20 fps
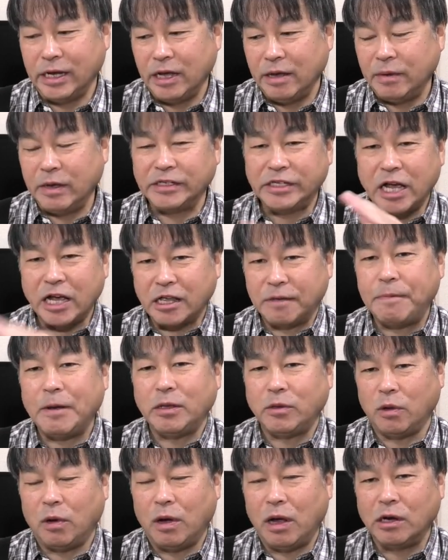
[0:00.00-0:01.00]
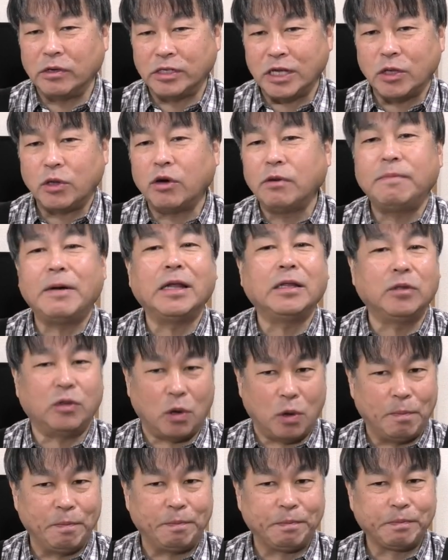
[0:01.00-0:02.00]
まあ、ジャッキパッドあの
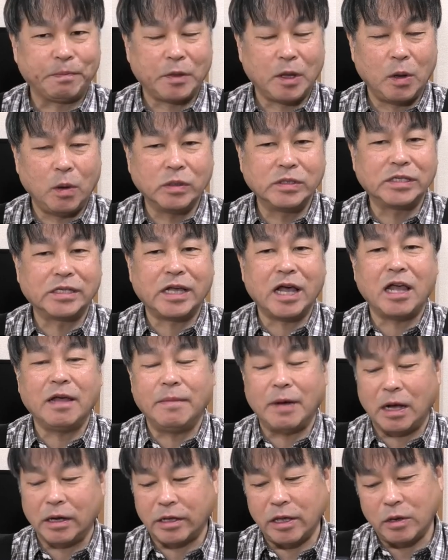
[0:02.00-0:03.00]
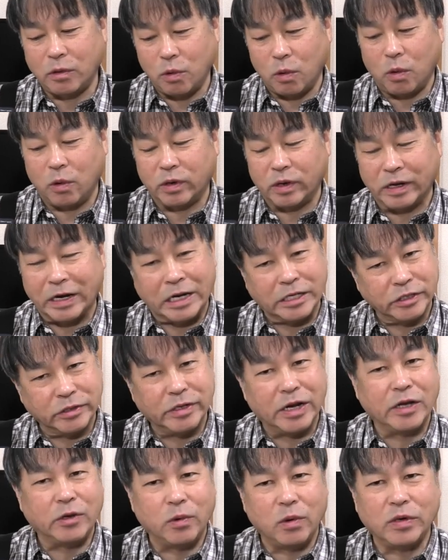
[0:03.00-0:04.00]
サドルパッドを使えば結構同じぐ
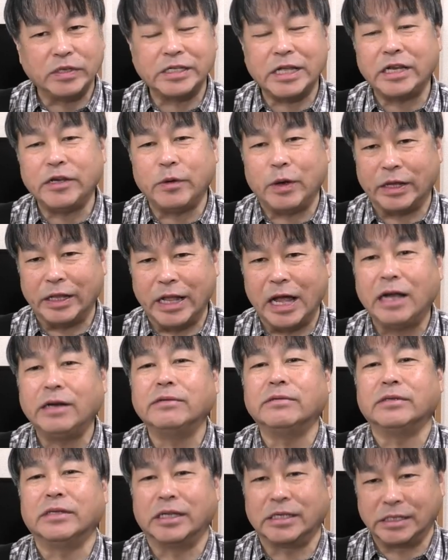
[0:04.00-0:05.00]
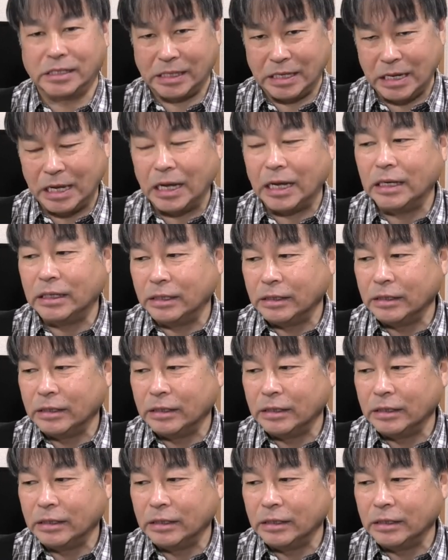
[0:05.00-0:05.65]
らいの大きさにはなるんですが、